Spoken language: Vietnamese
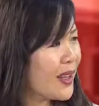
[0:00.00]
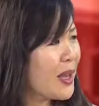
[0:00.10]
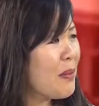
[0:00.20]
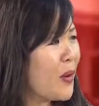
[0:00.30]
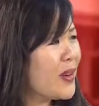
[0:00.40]
có
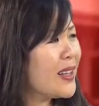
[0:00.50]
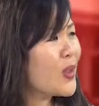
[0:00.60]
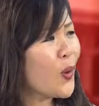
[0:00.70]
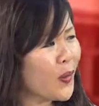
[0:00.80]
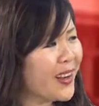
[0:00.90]
cái mẫu nó
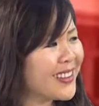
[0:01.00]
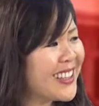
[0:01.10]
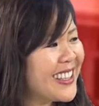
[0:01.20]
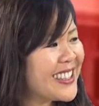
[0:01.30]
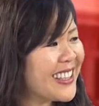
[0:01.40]
tốt hơn
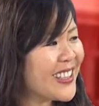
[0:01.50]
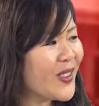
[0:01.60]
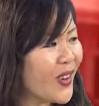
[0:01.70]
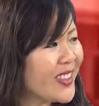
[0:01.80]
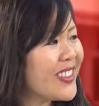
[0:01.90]
uh-huh. cho cháu
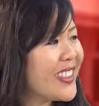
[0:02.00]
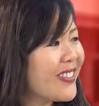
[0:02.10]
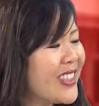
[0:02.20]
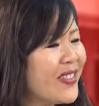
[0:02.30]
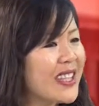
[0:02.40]
nói
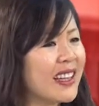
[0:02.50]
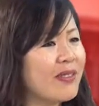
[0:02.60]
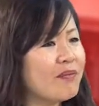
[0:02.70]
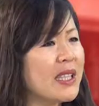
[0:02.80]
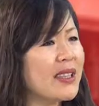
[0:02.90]
chuyện với với cách
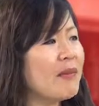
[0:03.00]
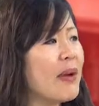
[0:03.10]
biết cách